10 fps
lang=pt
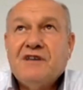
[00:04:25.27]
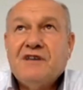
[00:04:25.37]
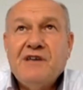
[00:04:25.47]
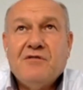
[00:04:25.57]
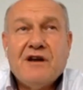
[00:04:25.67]
aqui
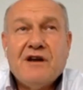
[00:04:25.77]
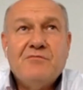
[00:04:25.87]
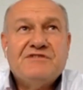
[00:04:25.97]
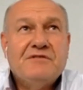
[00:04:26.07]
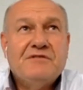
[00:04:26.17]
também agora
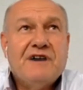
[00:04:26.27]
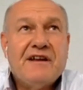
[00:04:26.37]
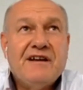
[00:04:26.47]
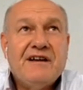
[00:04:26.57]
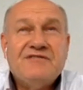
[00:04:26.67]
começando a
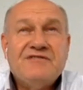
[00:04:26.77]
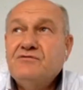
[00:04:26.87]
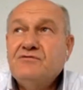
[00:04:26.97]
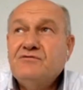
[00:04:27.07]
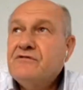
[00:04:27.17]
carregar as
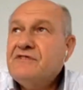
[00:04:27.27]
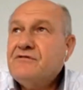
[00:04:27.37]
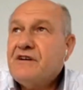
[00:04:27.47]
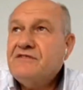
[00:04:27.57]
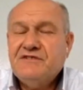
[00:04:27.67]
nuvens, eu
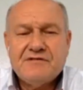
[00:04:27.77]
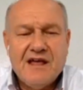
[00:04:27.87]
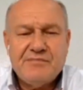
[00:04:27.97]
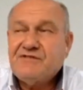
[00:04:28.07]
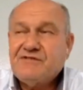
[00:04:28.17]
acredito
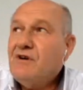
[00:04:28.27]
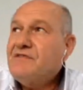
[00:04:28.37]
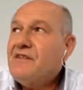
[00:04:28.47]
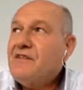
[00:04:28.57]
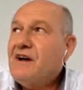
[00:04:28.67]
que lá para as
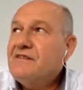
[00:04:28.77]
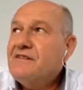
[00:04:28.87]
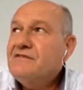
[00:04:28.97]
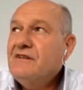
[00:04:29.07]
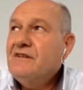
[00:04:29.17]
quatro da
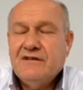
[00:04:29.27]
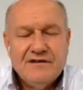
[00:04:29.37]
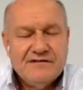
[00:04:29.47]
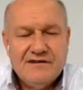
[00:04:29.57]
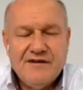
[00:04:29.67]
tarde
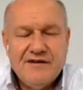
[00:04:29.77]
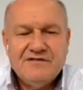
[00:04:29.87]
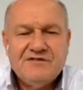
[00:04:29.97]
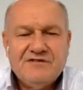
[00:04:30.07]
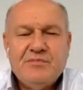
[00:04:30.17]

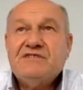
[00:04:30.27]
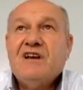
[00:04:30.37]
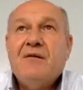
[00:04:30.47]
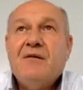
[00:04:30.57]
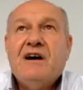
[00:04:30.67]
deve
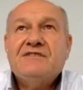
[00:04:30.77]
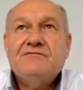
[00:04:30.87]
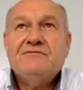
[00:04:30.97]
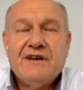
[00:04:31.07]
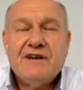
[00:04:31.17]
despejar
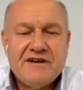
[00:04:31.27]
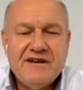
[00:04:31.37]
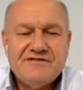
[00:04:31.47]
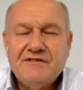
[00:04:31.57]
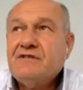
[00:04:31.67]
mais uma
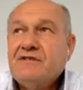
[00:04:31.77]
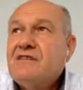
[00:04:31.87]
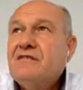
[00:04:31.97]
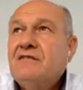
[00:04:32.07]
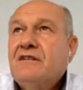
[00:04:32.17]
irrigação
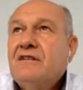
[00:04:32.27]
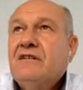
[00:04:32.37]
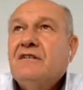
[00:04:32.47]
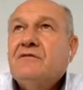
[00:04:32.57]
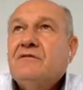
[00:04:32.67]
aqui.
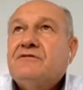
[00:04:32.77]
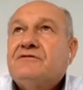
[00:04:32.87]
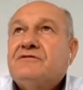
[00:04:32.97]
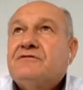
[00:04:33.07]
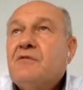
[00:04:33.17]

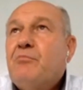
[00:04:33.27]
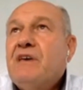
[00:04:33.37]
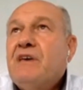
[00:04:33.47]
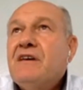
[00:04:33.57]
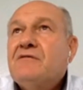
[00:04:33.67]
São
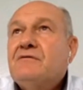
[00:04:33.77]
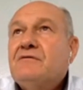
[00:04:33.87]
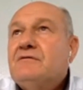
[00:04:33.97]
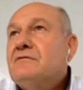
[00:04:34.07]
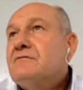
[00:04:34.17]

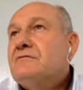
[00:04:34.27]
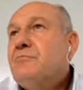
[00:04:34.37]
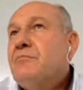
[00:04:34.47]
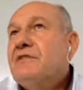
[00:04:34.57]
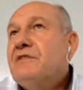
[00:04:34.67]
Pedro,
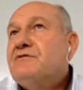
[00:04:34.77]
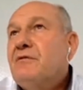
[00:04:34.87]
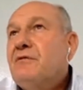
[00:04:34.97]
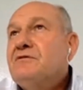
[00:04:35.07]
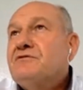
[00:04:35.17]
uhum.
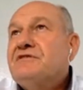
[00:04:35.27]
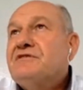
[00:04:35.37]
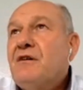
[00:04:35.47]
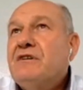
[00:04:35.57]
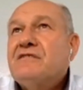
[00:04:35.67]
pessoal aí do
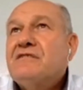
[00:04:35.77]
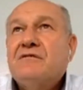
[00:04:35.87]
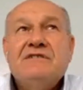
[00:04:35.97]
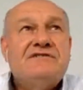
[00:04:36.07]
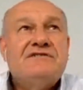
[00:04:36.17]
céu aí que
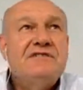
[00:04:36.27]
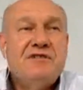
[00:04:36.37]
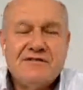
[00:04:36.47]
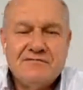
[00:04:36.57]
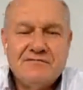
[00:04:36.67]
estão aí em
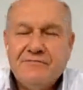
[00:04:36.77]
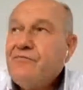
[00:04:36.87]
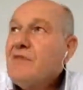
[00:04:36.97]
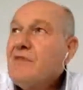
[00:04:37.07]
cima estão